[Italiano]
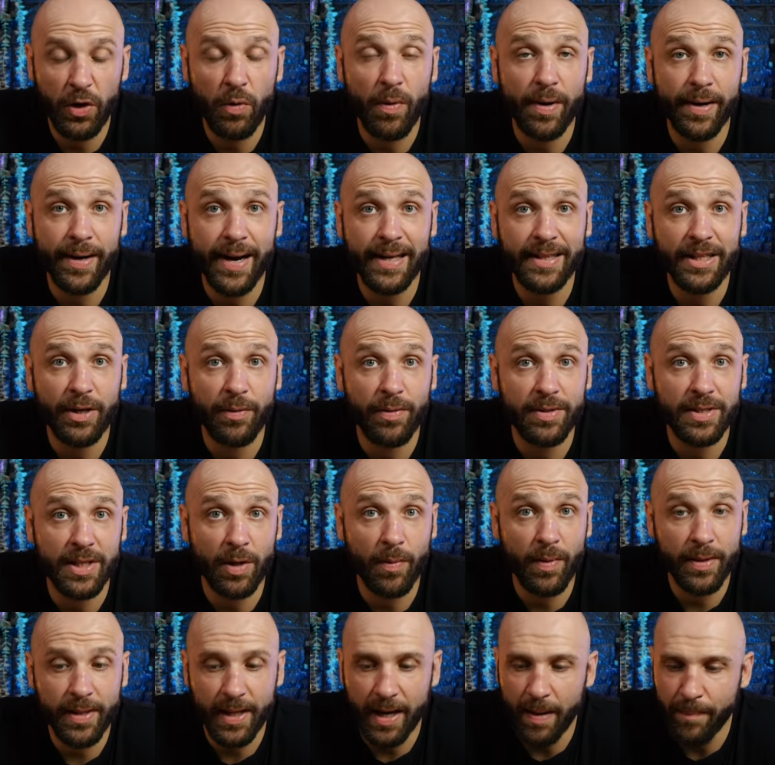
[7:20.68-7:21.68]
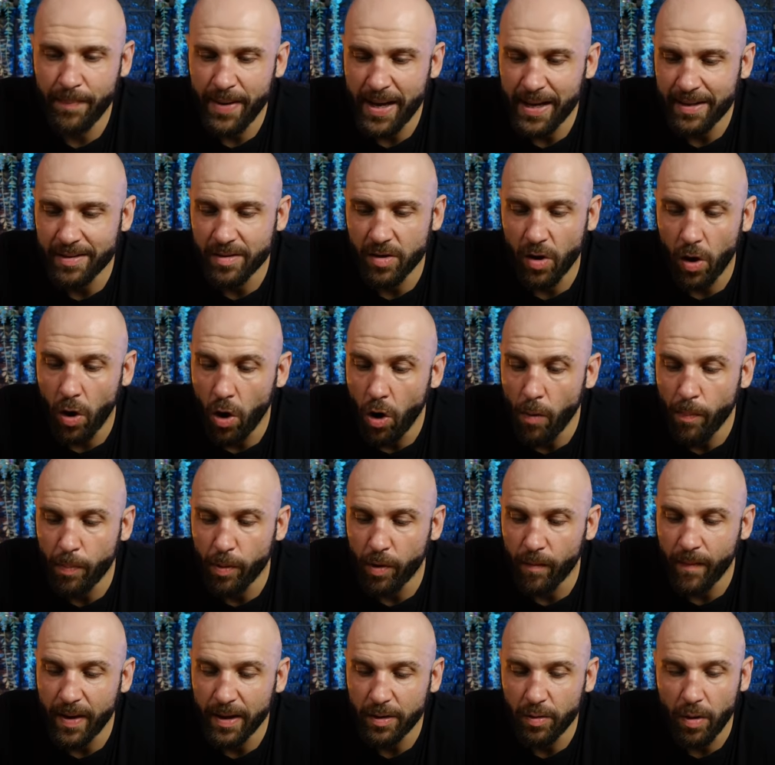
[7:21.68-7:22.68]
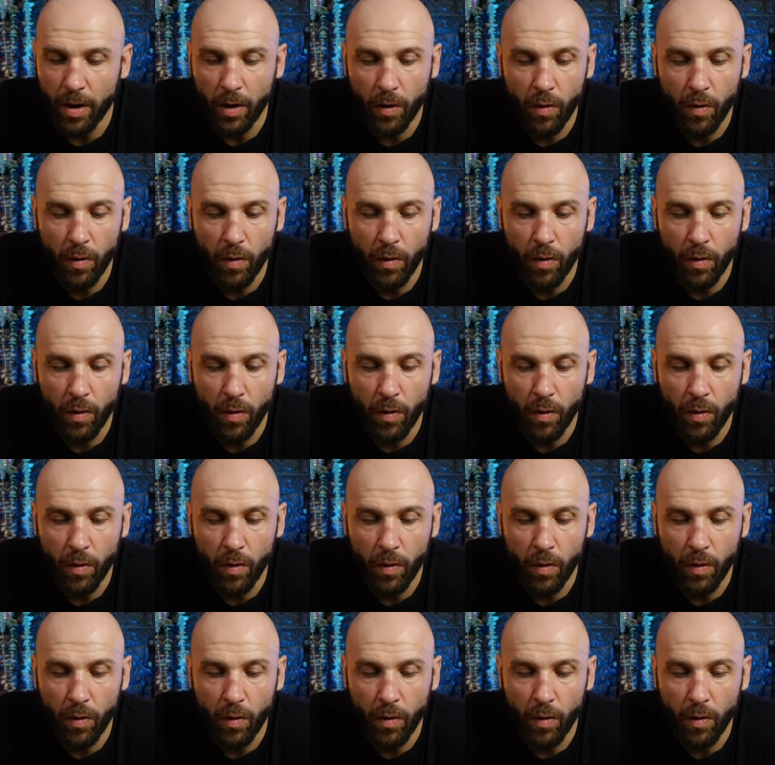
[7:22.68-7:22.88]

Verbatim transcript: voi guardate questa qua della piazza ho provato